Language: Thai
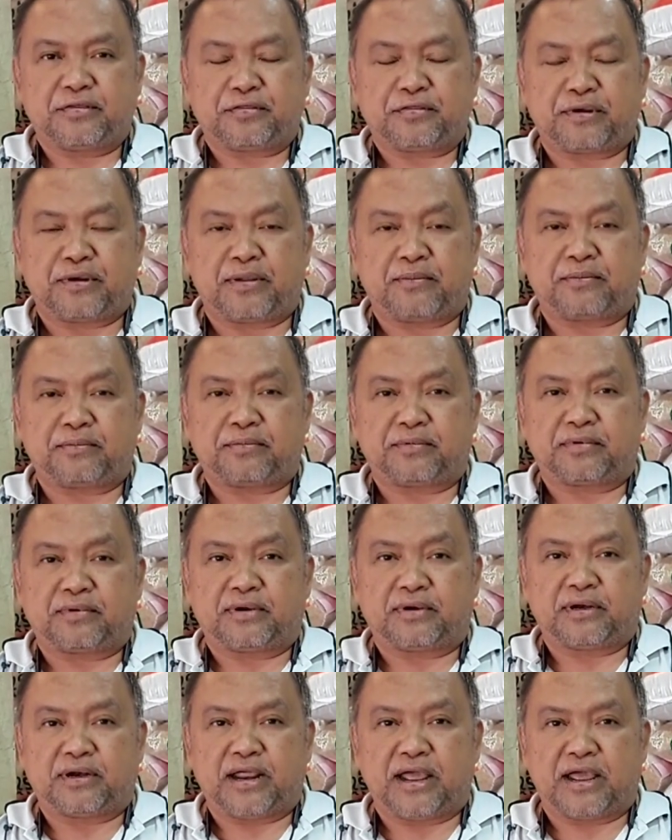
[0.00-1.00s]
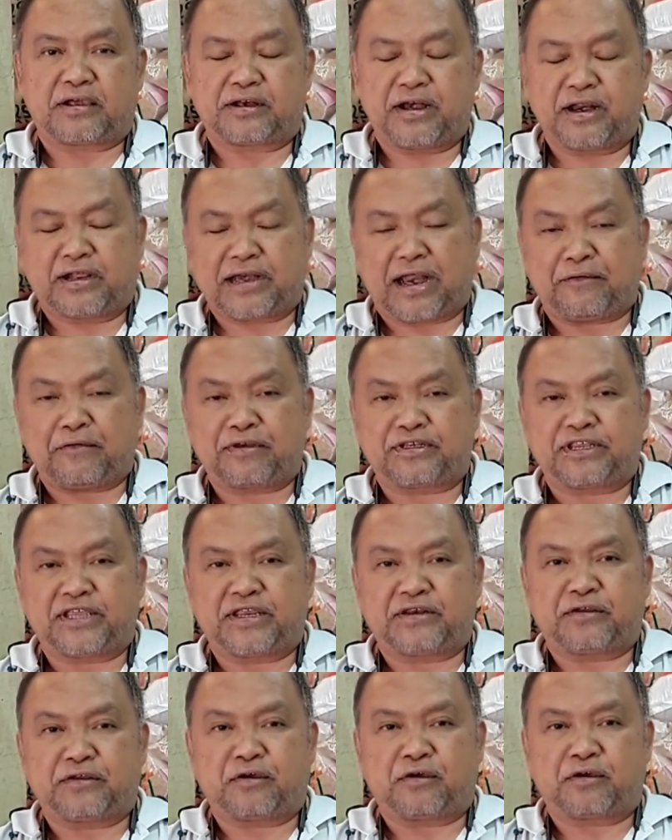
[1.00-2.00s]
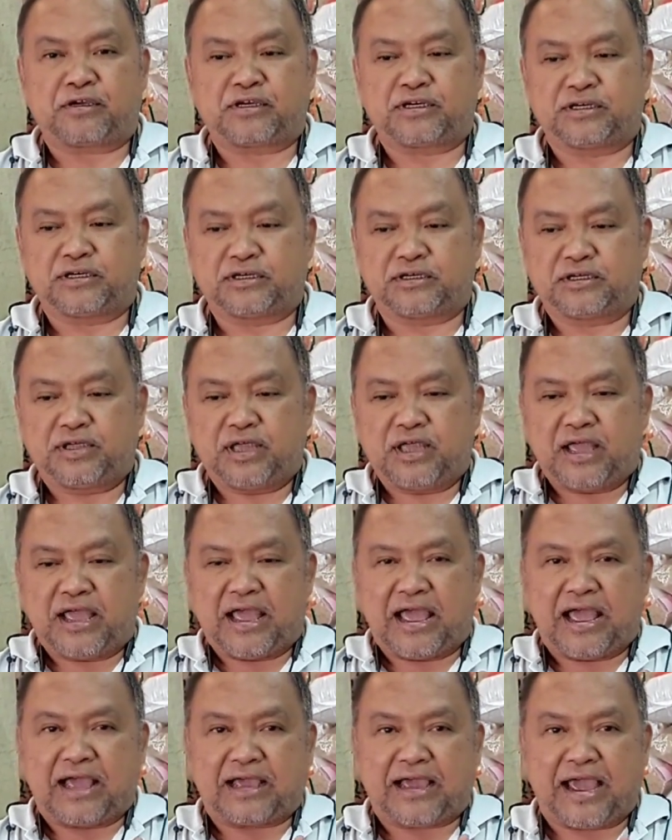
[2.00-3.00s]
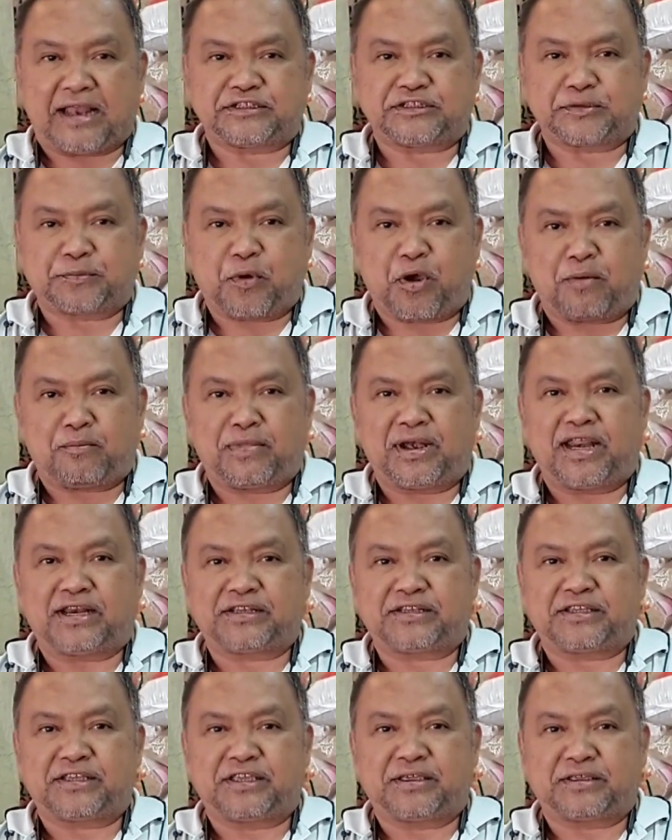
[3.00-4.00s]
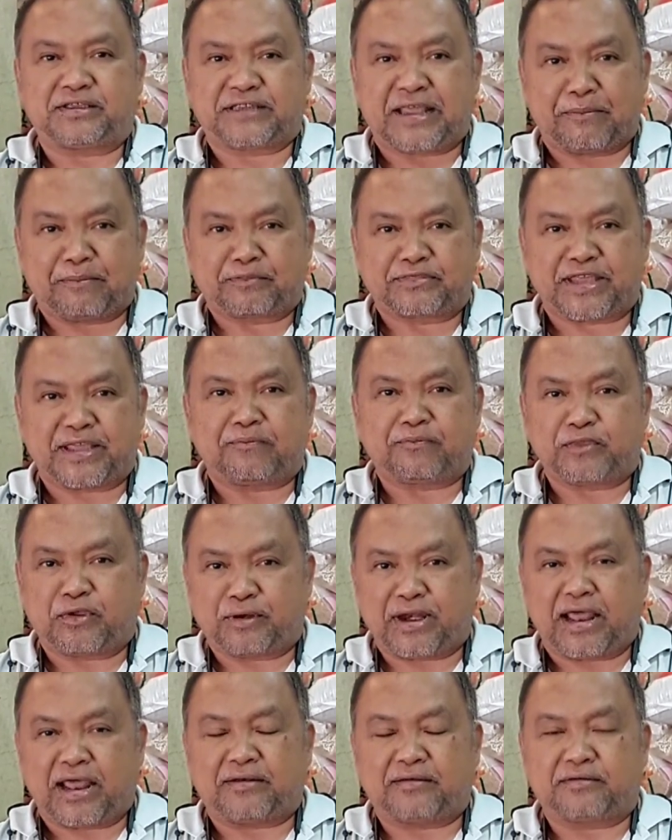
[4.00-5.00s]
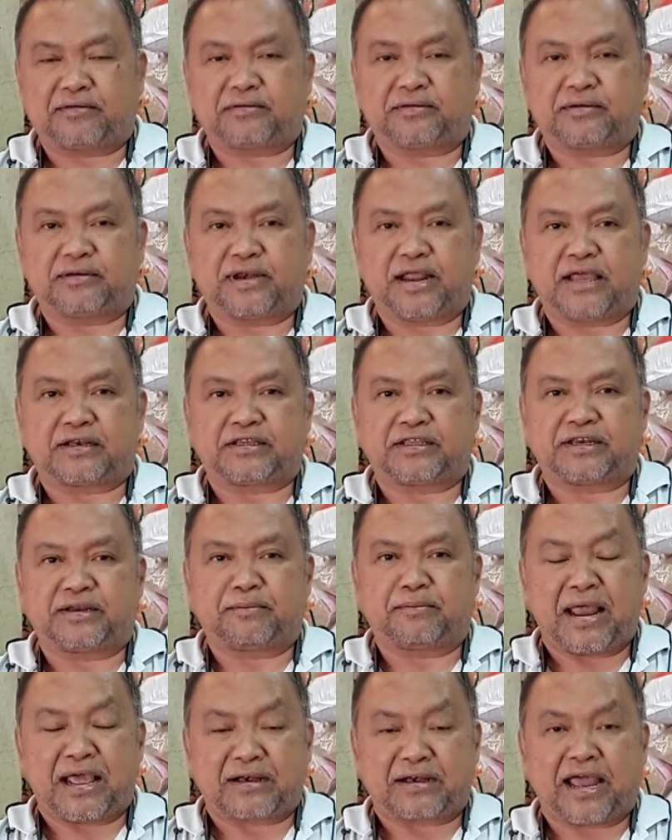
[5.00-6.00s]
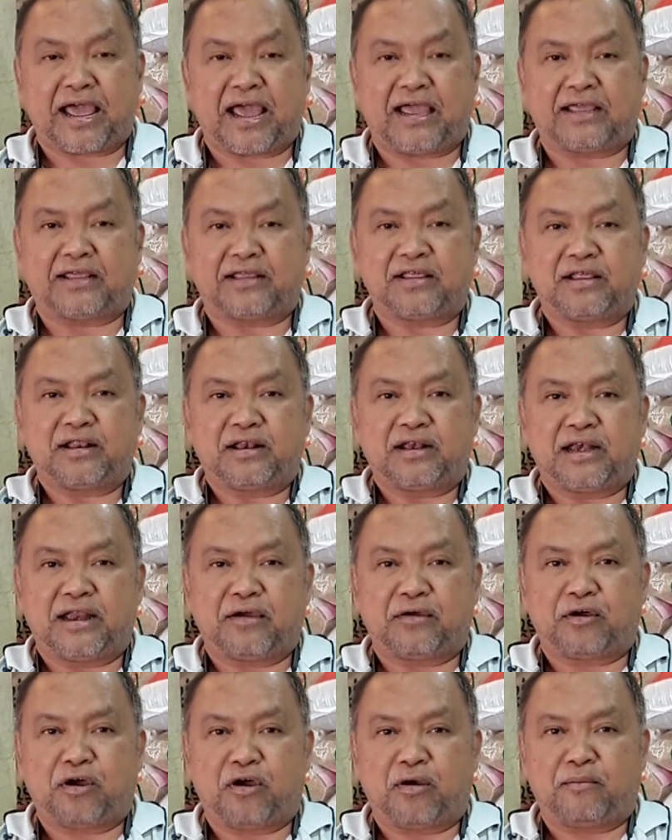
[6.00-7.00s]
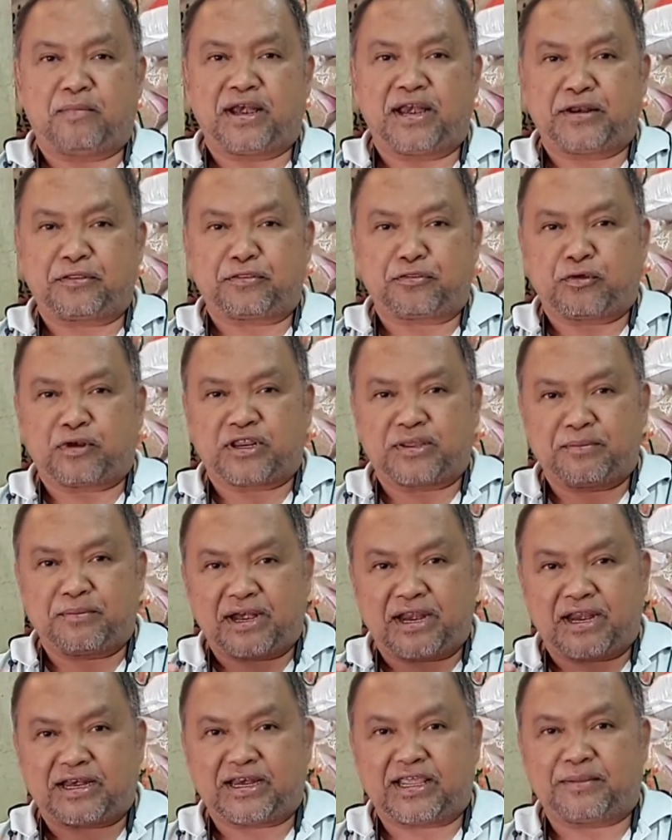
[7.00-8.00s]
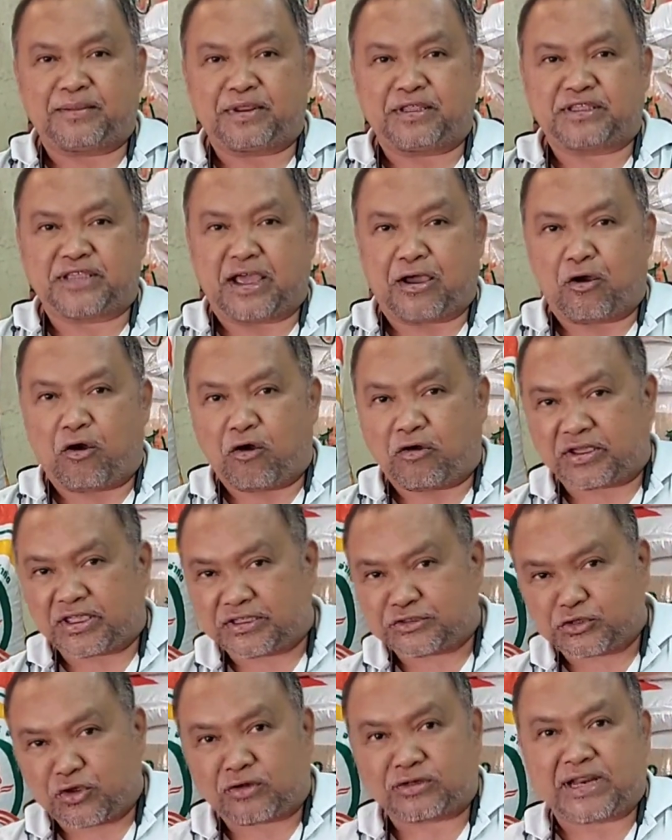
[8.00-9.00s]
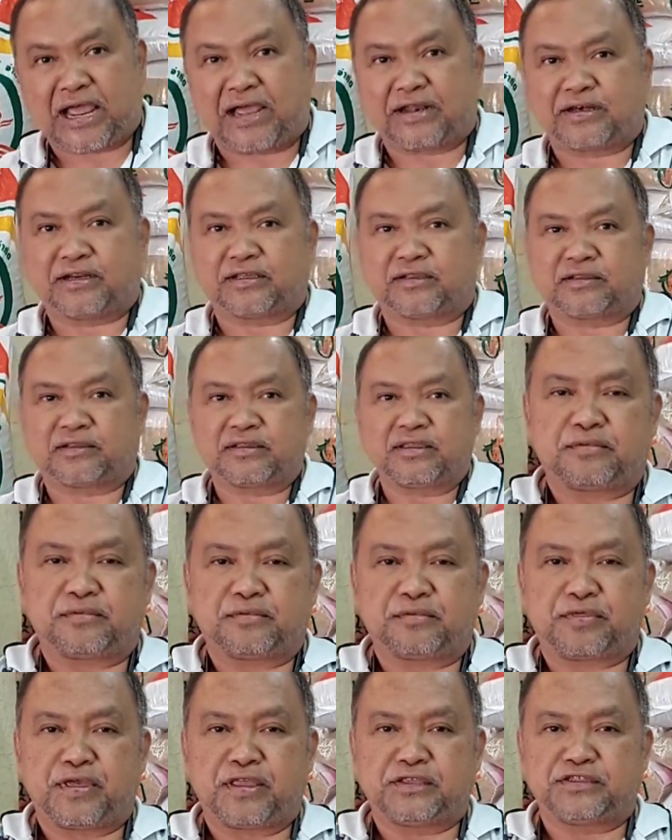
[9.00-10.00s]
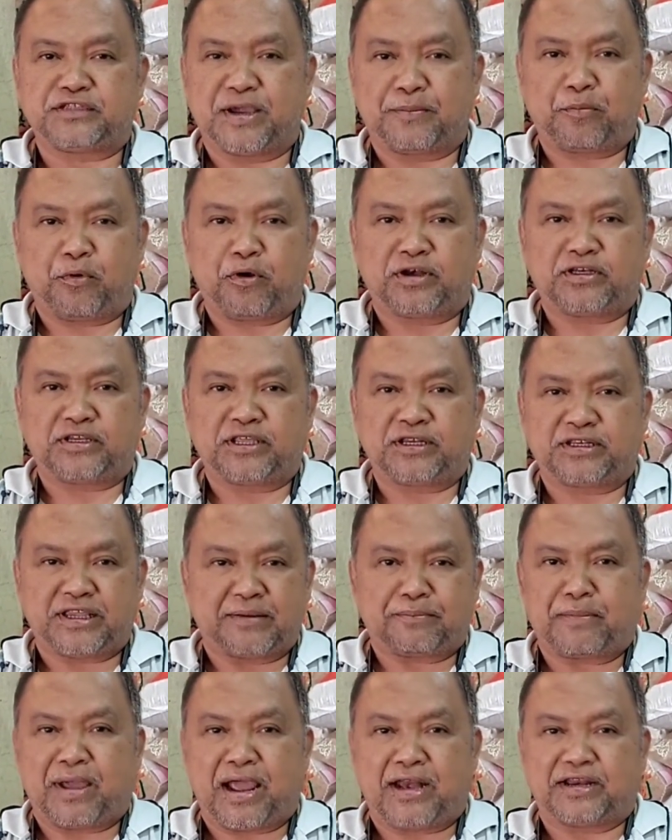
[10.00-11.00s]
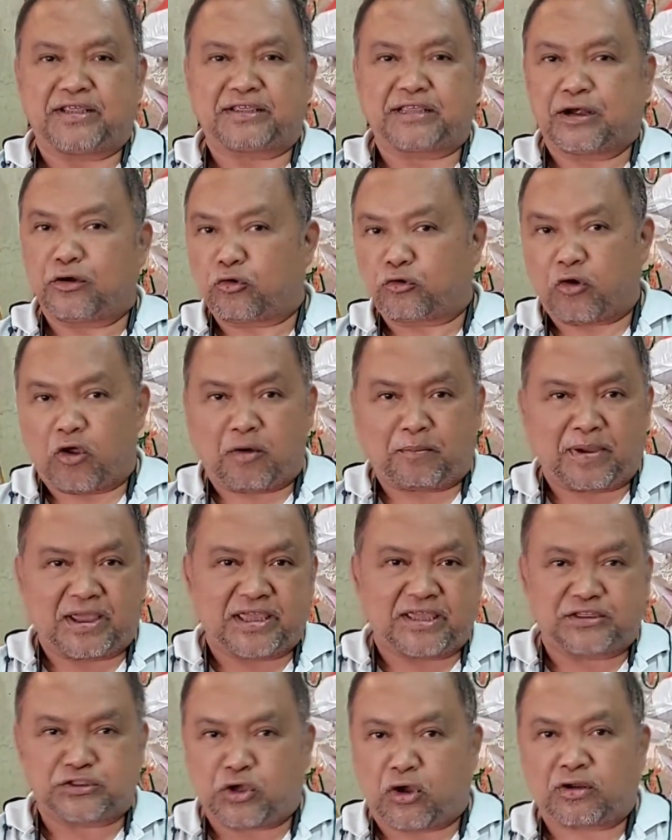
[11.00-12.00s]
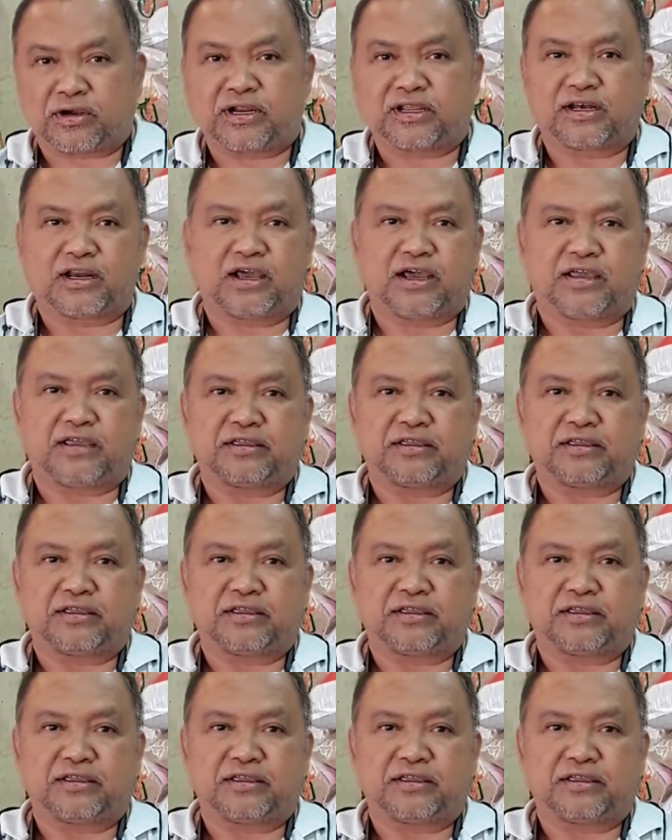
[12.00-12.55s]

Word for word: กราวิตี้เครื่องกราวิตี้เนี่ยก็คือคัดเฉพาะเมล็ดที่เต็มเต็มเท่านั้นนะที่น้ำหนักได้แล้วก็เมล็ดส่วนที่เมล็ดรีบเนี่ยจะออกอีกช่องทางหนึ่งสิ่งเจือปนที่ติดมาเนี่ยจะหลุดออกไปอีกช่องหนึ่งเลย